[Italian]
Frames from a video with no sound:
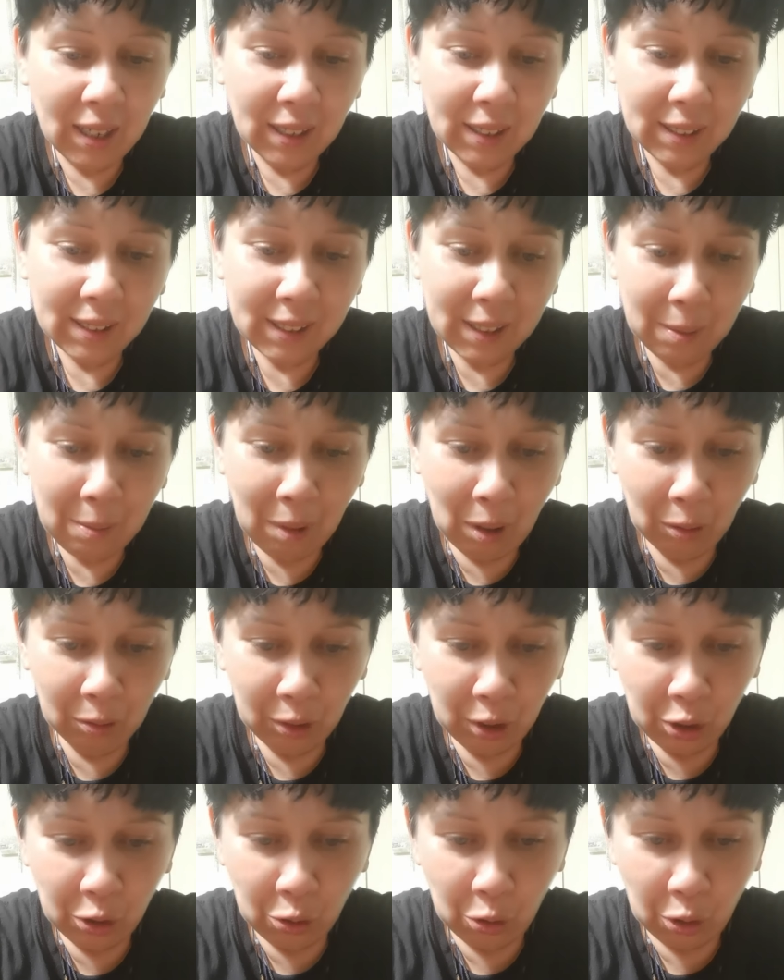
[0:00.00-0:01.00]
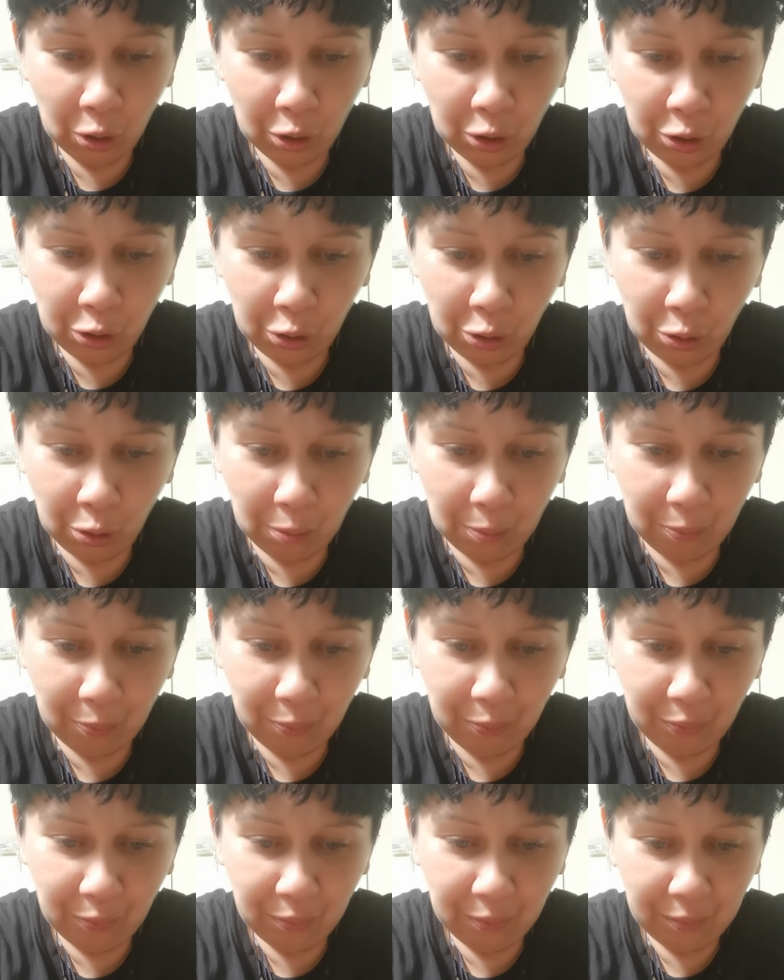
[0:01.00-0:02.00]
Sembra un discorso
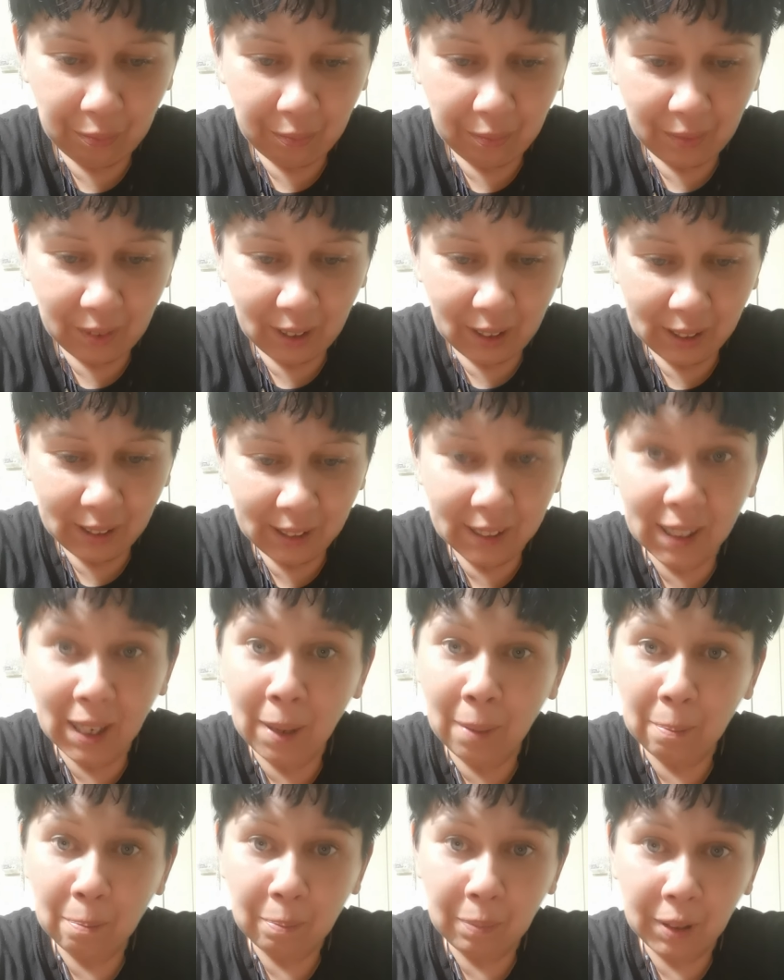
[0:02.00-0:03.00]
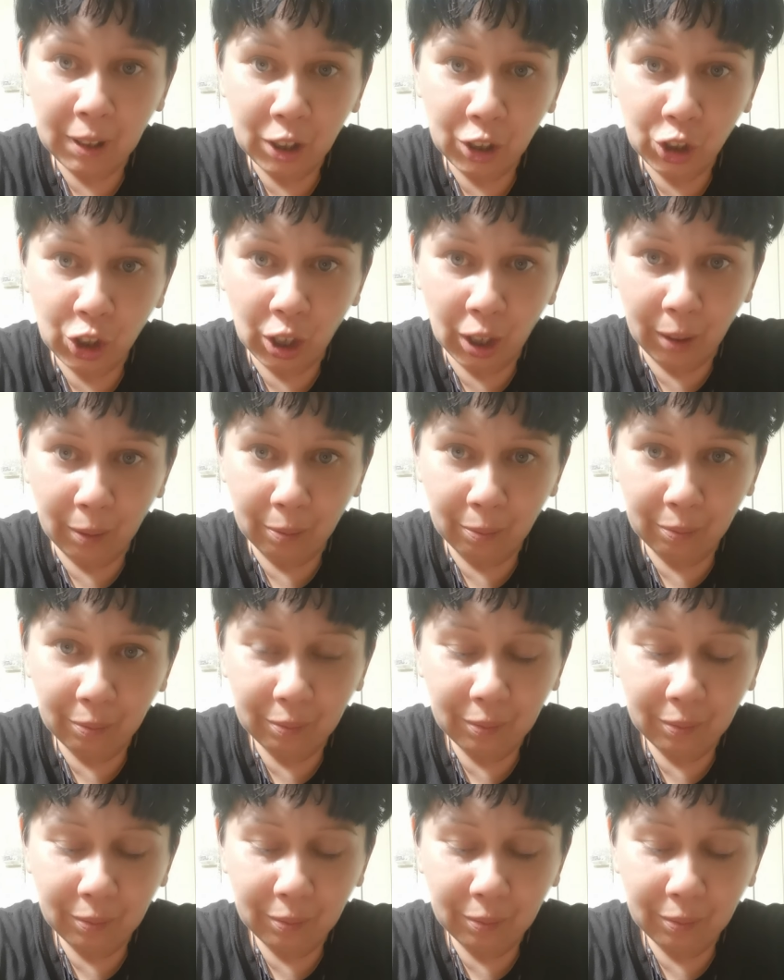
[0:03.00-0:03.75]
semplice,